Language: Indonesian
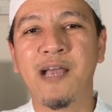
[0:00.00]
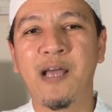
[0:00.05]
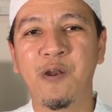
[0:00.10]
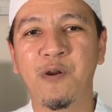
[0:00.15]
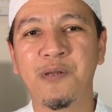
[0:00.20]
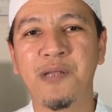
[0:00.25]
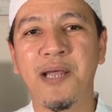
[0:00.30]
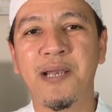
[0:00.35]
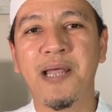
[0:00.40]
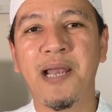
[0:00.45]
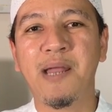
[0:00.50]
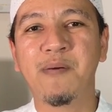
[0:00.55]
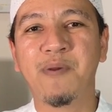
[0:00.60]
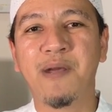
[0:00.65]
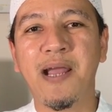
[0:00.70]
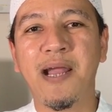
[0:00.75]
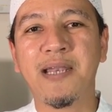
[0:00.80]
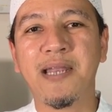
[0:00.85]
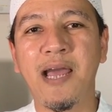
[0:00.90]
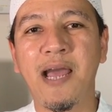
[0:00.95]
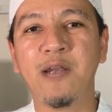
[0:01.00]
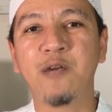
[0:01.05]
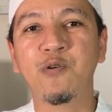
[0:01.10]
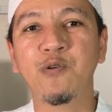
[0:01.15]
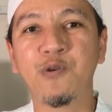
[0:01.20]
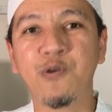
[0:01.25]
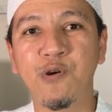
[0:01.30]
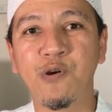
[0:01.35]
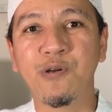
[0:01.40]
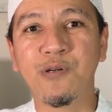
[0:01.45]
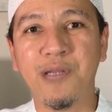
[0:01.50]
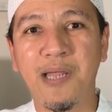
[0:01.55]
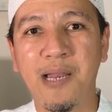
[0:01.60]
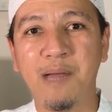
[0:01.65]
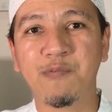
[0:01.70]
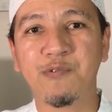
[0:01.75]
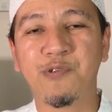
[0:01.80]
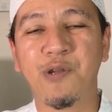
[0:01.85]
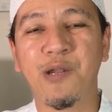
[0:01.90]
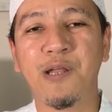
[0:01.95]
Kalau dia dalam keadaan duduk
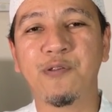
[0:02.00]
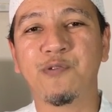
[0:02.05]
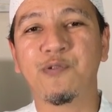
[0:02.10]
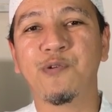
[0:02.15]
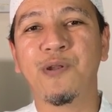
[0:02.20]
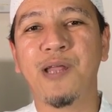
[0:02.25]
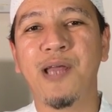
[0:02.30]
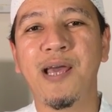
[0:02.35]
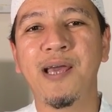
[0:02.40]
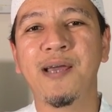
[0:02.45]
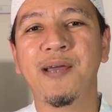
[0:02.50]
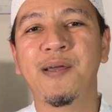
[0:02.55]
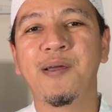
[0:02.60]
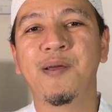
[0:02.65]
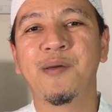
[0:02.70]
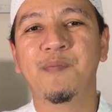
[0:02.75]
dalam sholat sunnah,